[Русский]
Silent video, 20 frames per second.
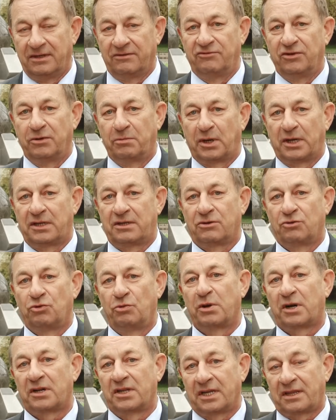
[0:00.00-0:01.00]
выбрать
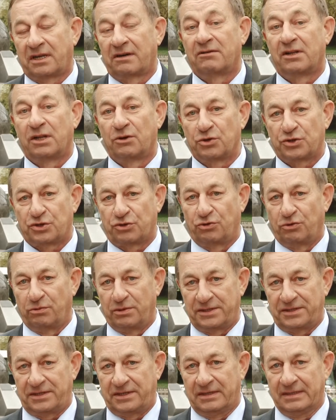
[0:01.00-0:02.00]
губернатора Вологодской
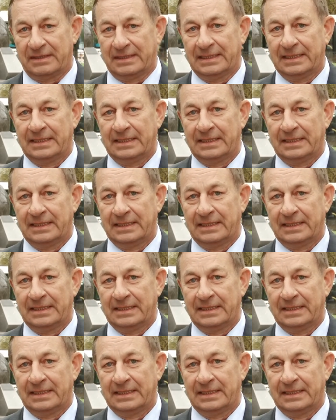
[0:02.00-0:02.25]
области.